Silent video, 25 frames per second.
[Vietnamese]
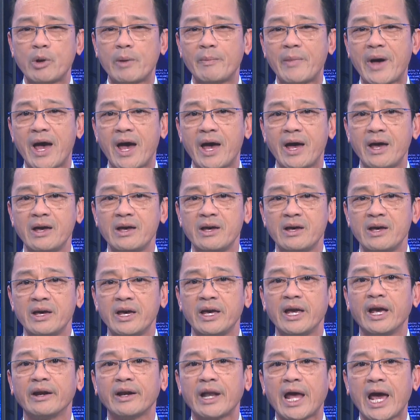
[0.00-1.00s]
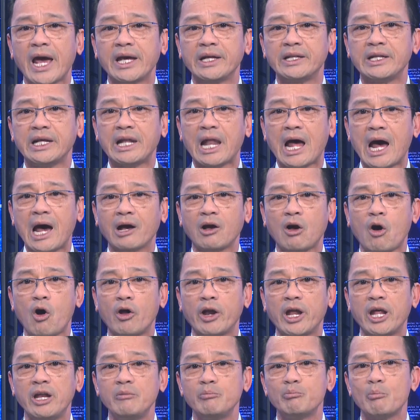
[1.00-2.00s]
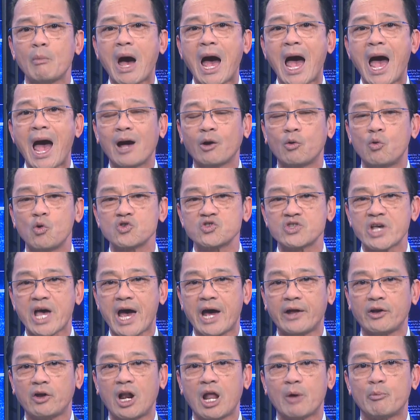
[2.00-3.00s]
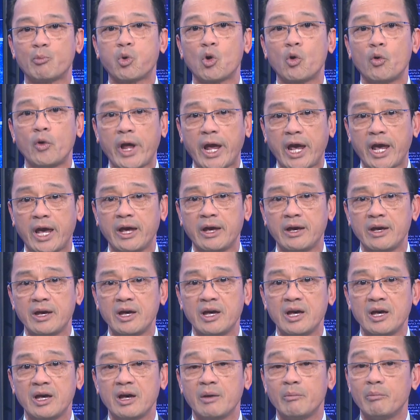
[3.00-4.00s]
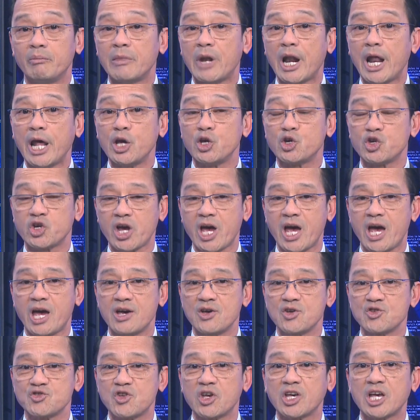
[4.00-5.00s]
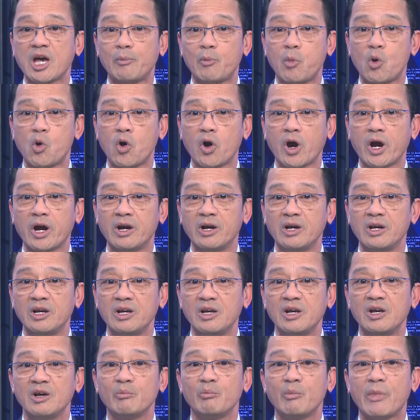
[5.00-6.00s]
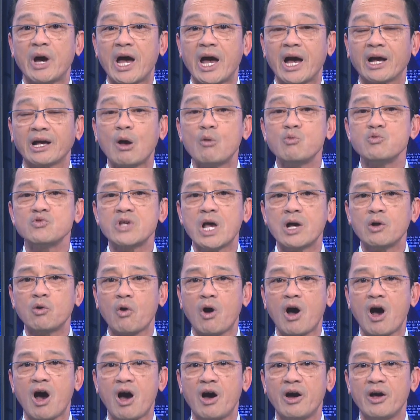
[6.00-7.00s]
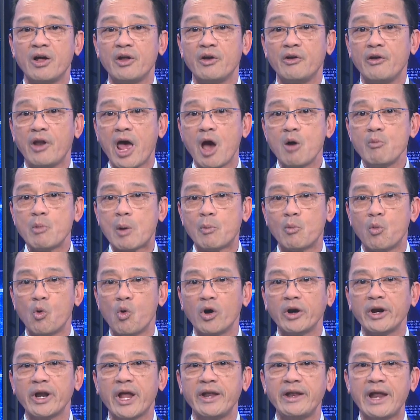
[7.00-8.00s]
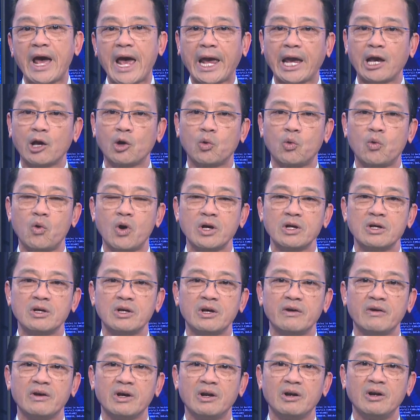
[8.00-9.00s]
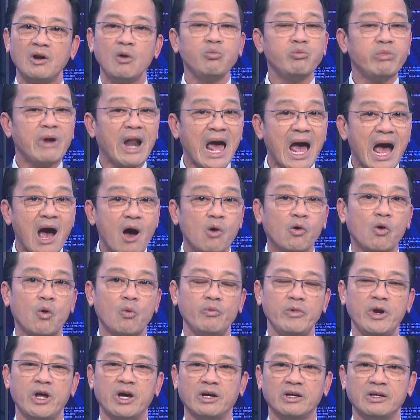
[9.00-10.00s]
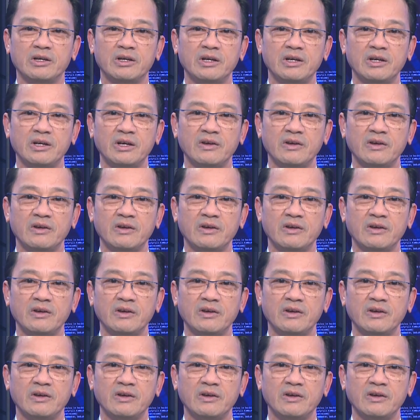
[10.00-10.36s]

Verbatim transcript: Đông Nam Á hiện nay thì đã có đến 3 quốc gia đó là Brunei, Malaysia, Singapore mà công dân của họ nếu mà muốn đến Anh Quốc lúc nào cũng được